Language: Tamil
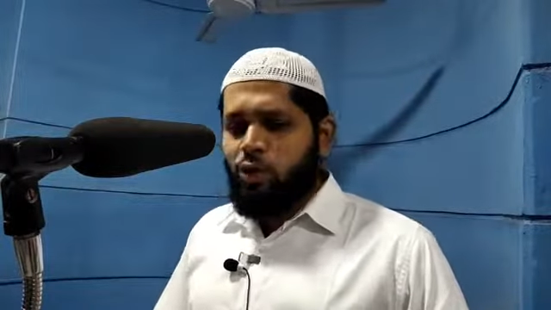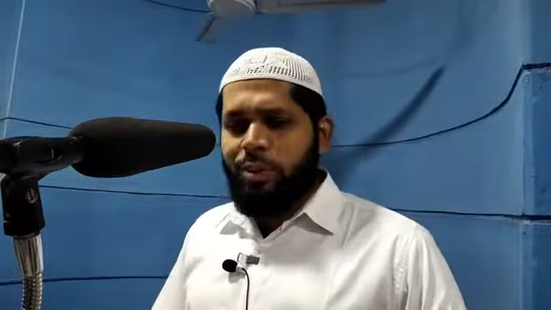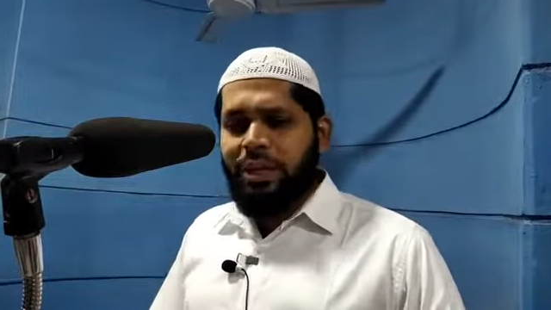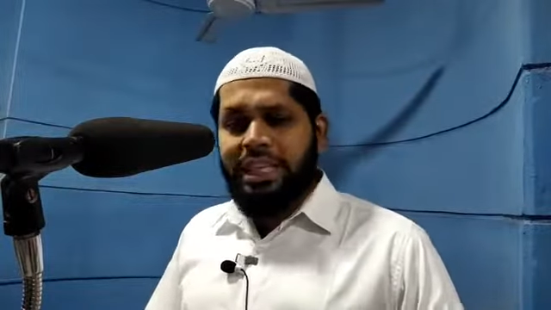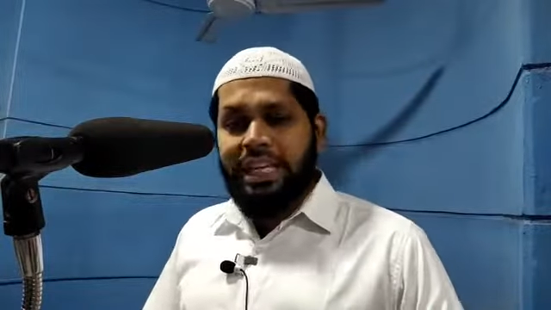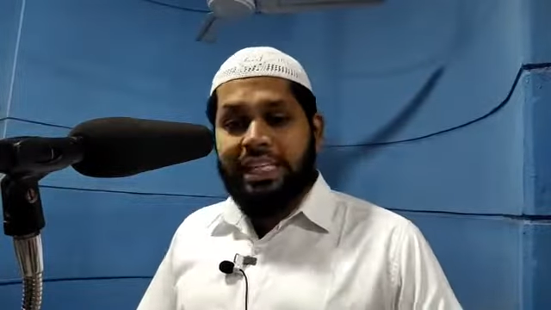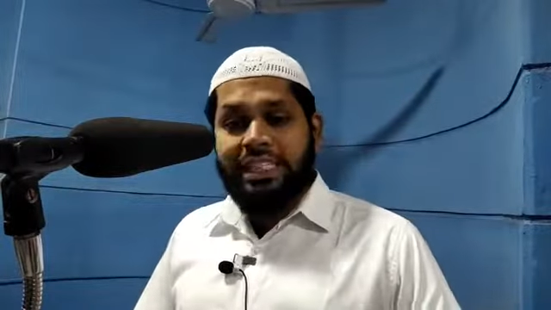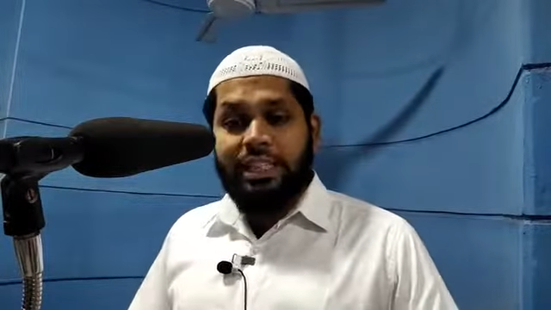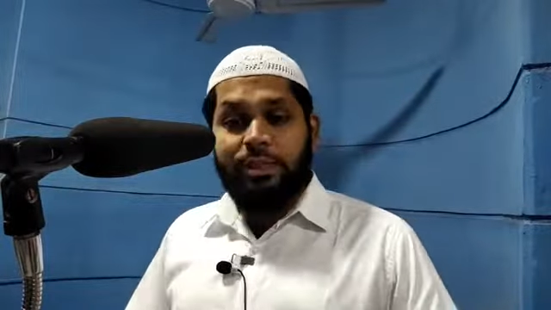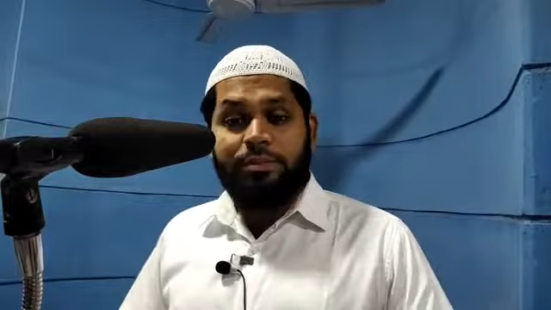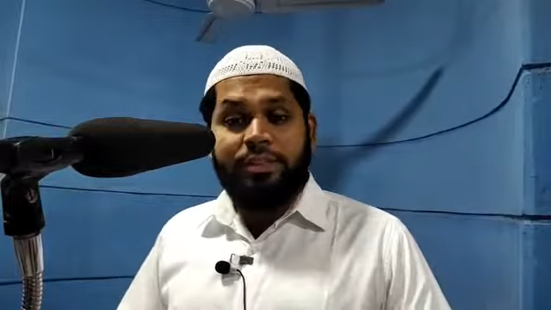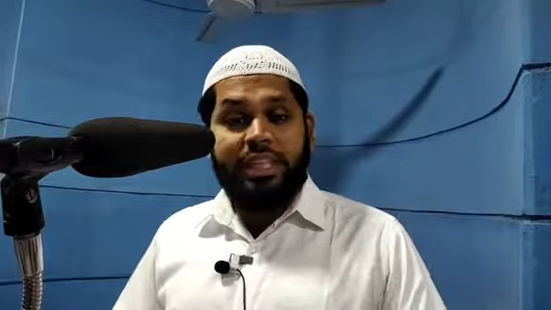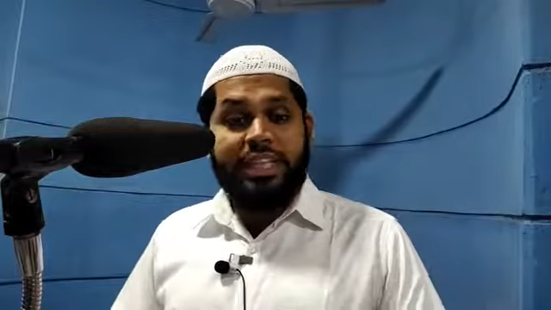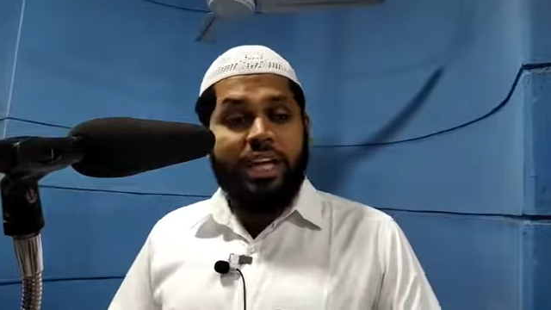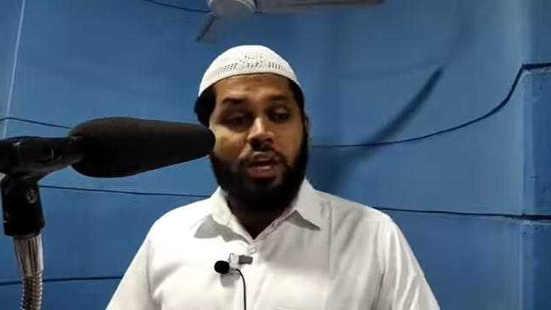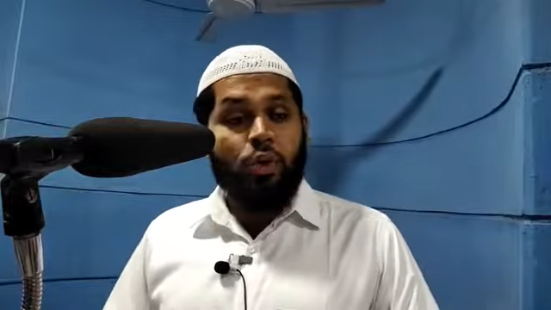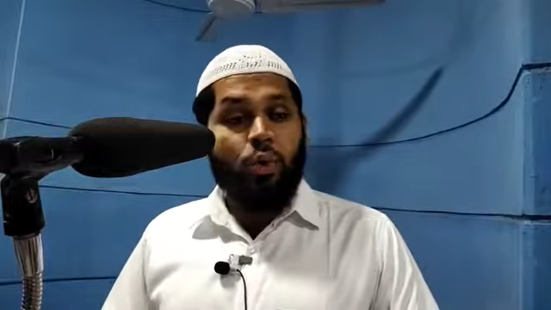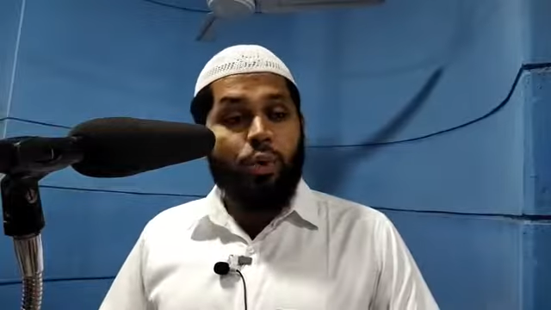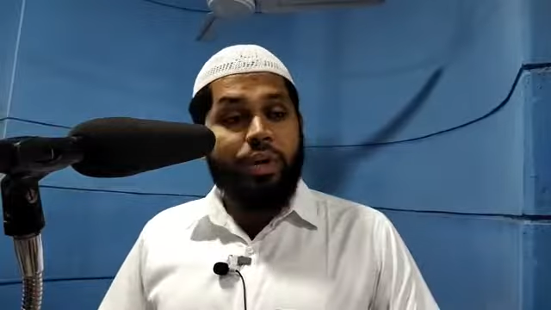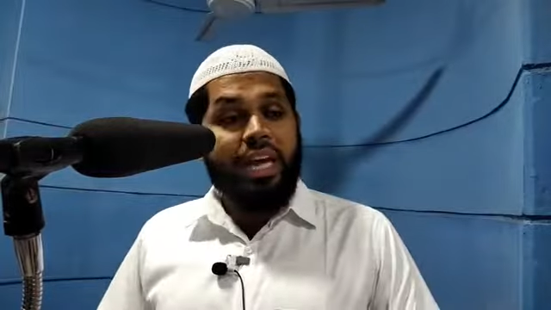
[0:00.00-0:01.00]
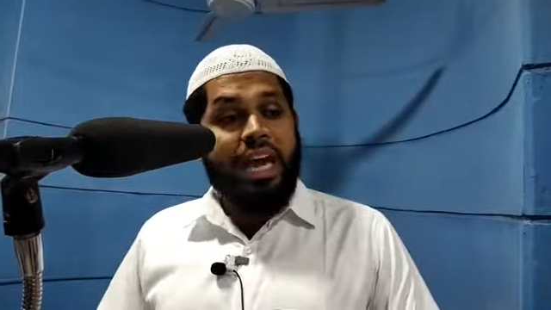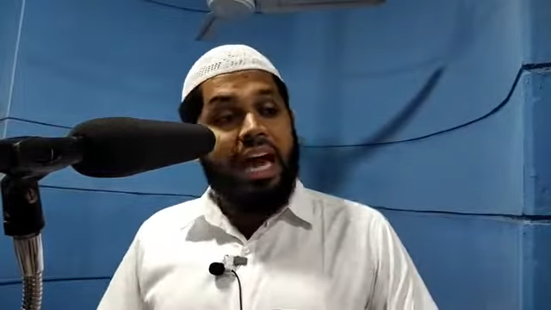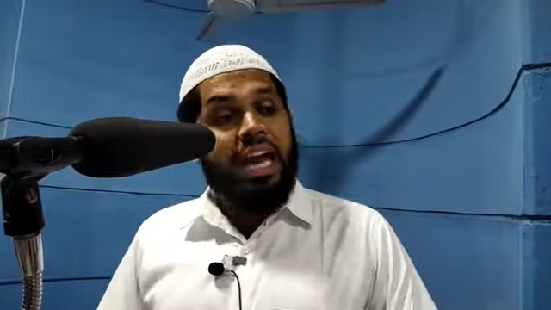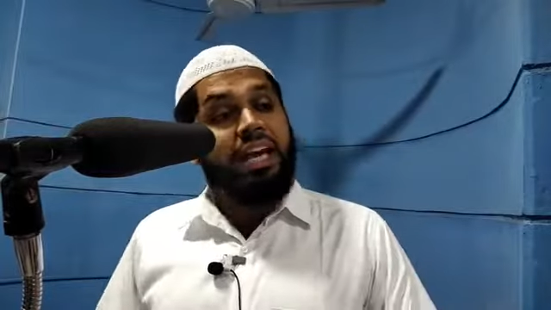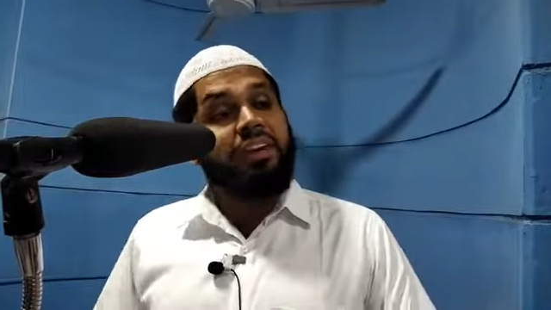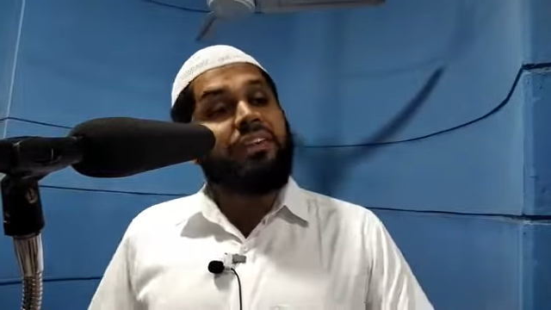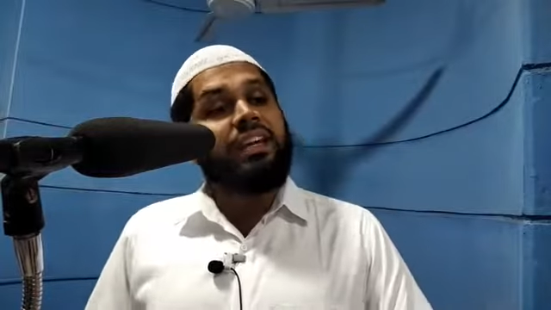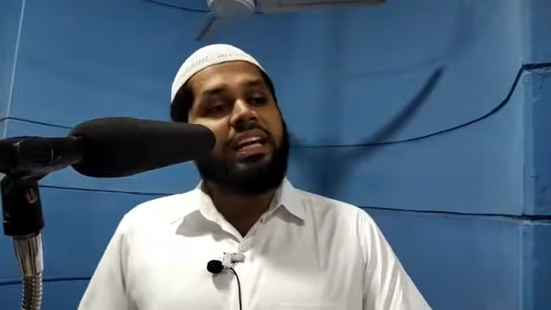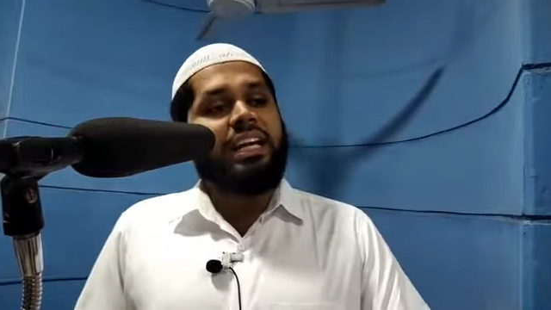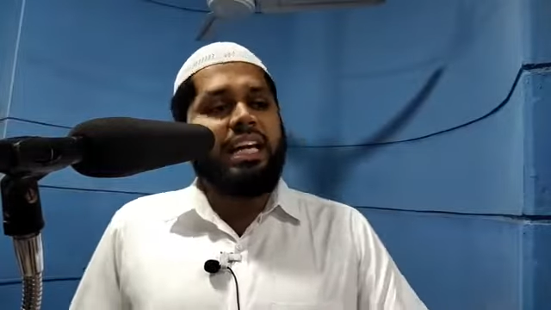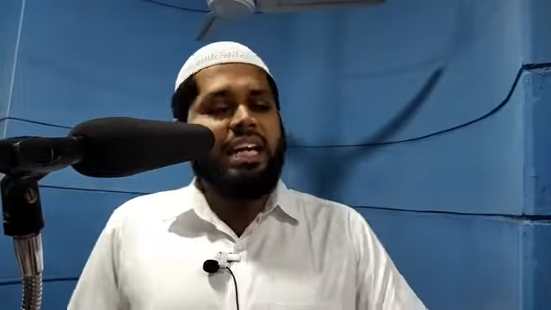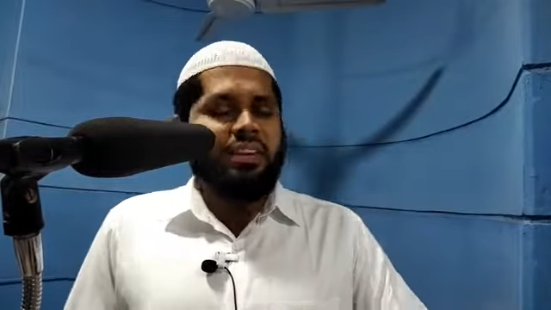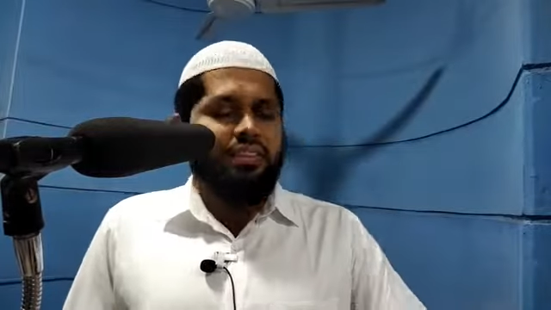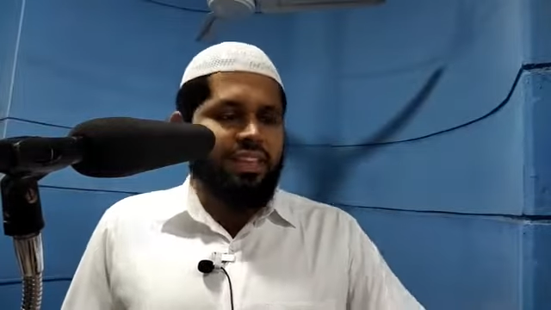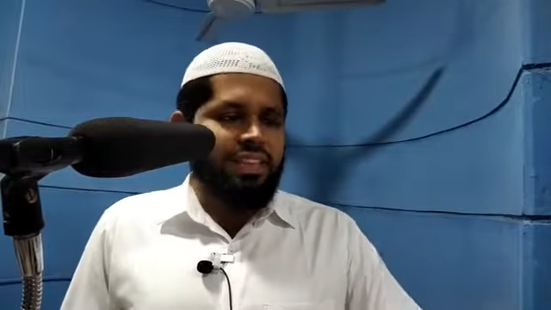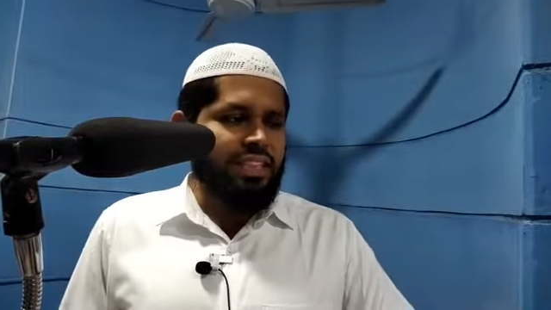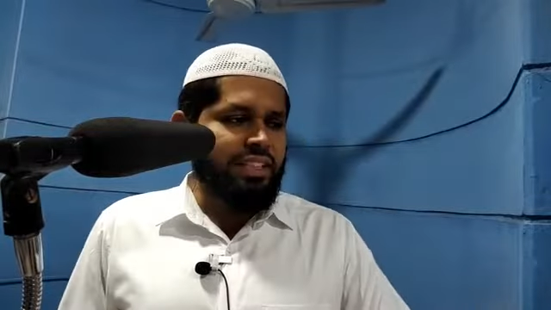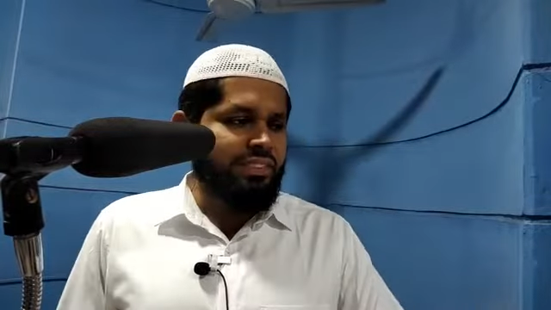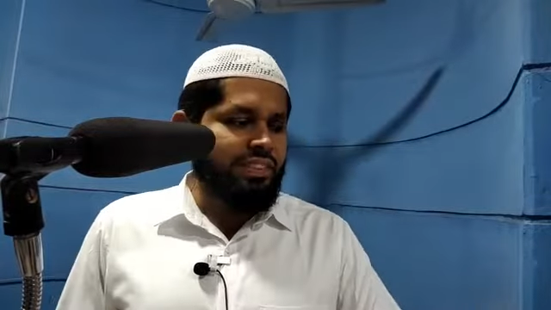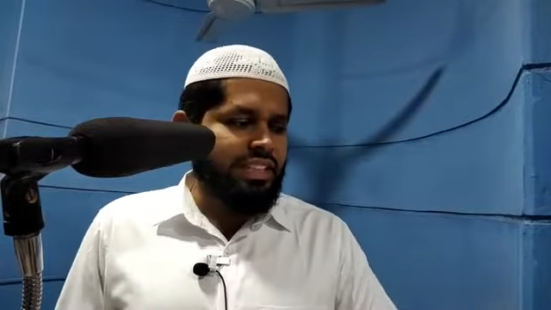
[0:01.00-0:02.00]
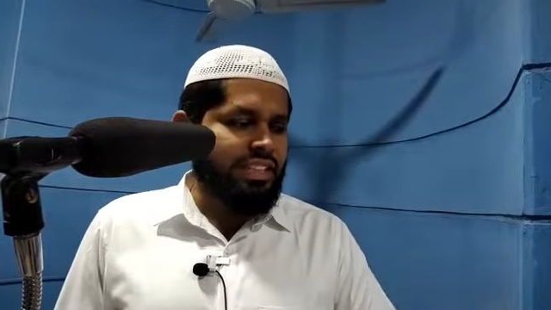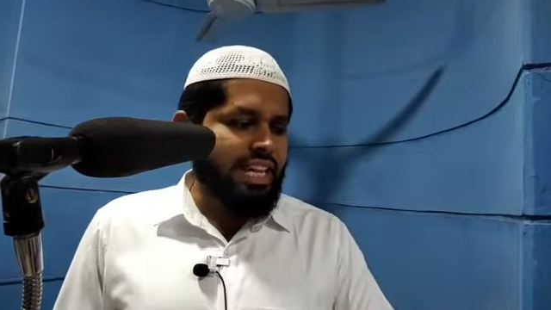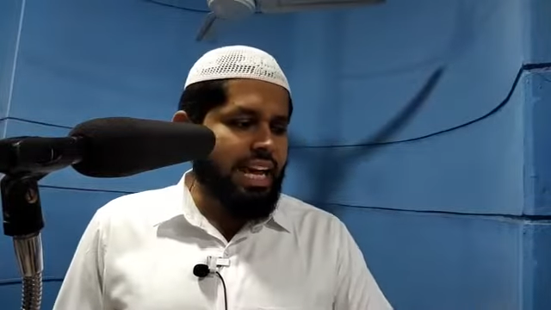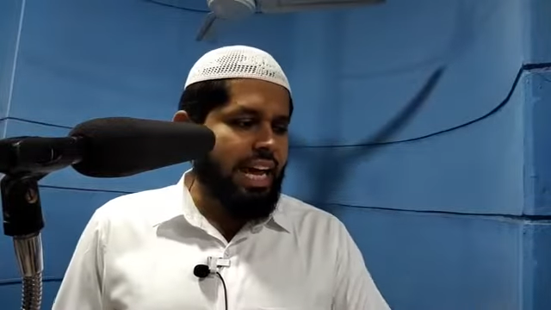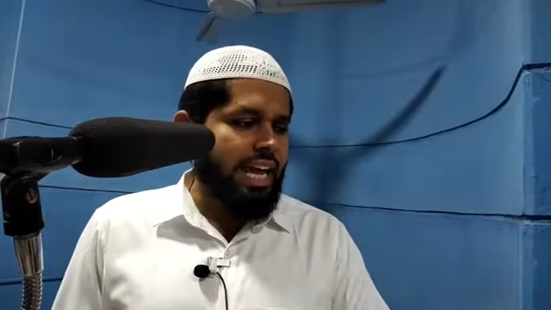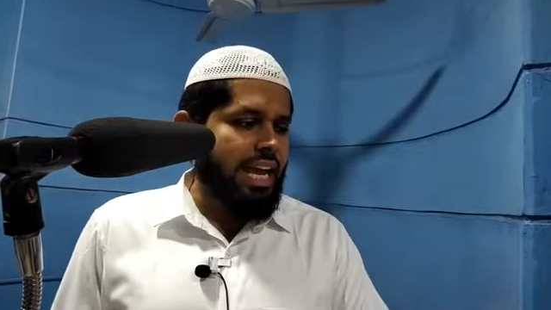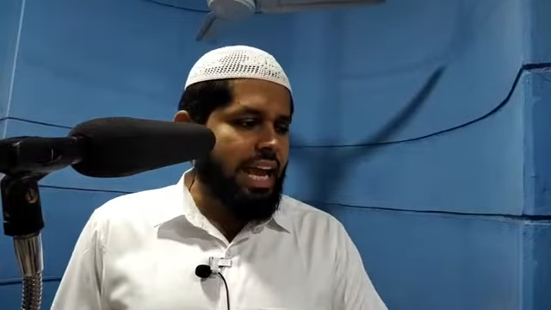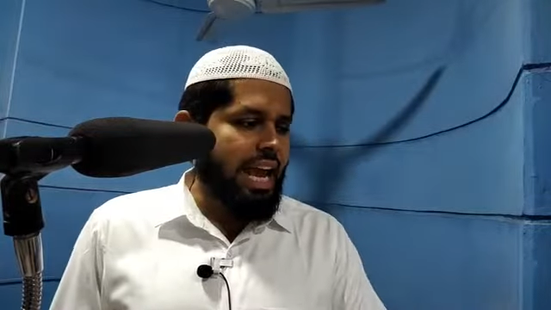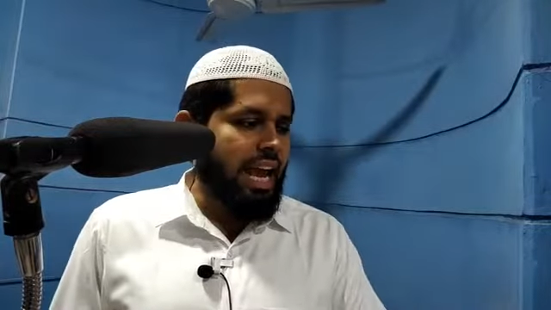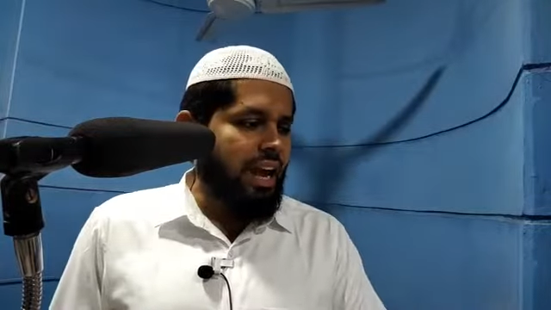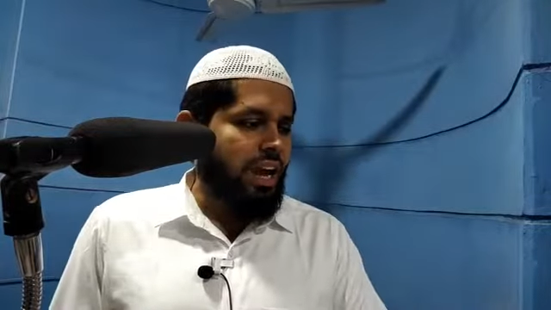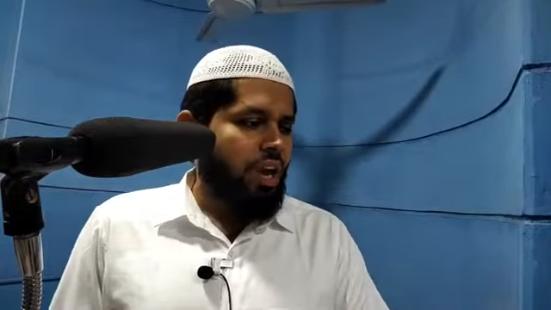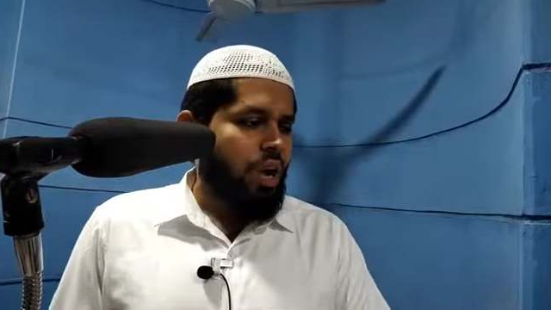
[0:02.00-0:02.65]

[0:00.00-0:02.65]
உபதேசம் செய்யக்கூடிய அளவிற்கு நீ வந்து விட்டாயா